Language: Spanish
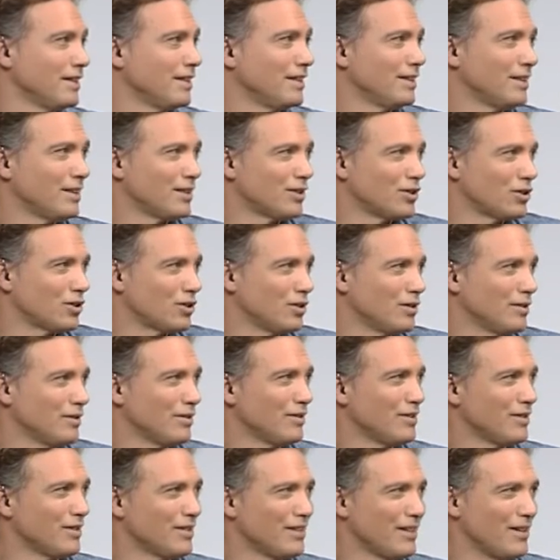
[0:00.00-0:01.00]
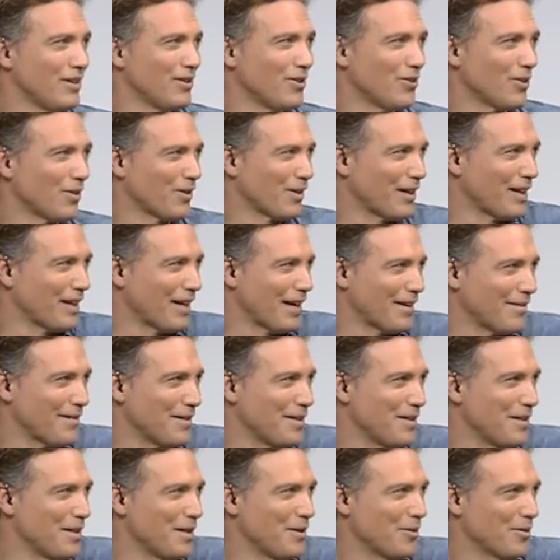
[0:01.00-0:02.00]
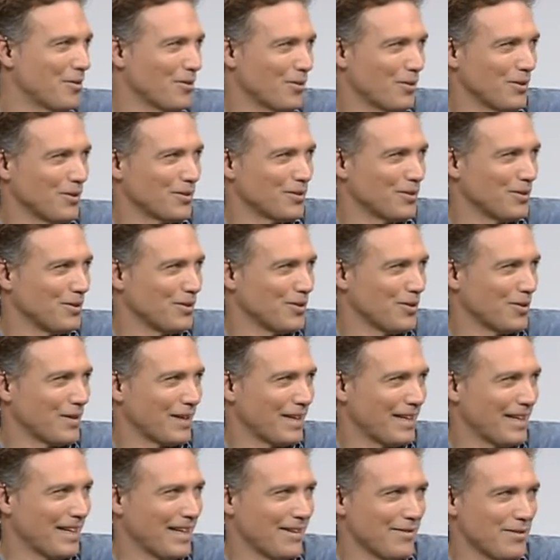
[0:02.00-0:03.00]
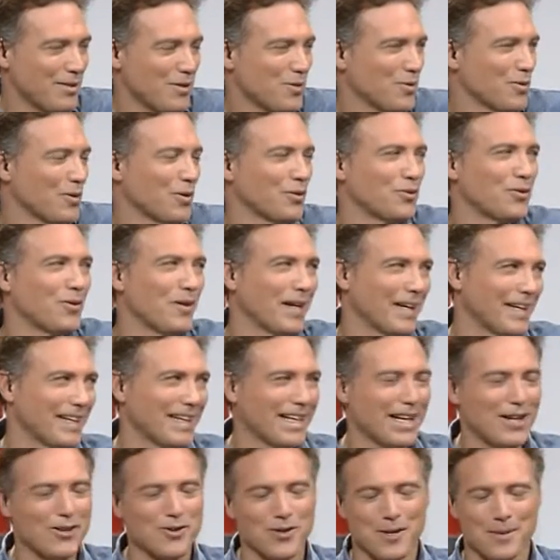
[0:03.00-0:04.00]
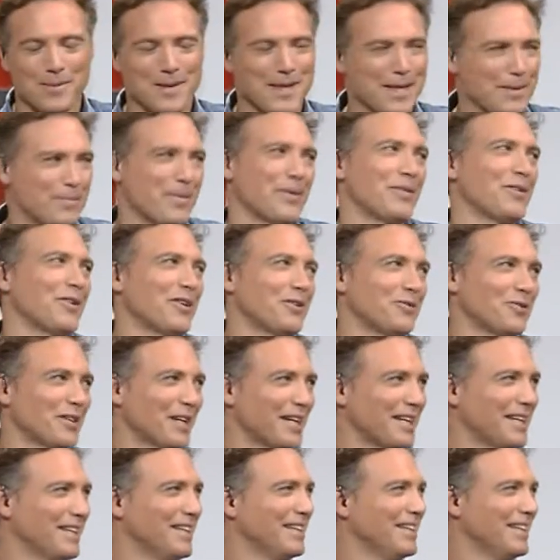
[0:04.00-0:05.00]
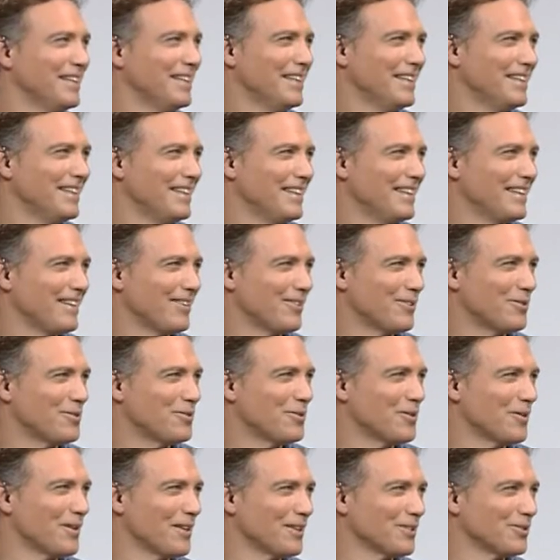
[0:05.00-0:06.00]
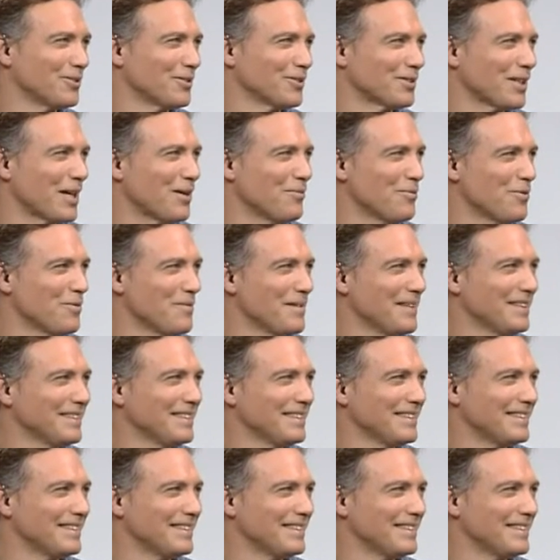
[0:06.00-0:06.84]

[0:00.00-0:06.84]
mm, mm, lo que ha vendido, o lo que él ha vendido en toda su carrera, es lo que vende Pablo Albarán con uno de sus álbumes.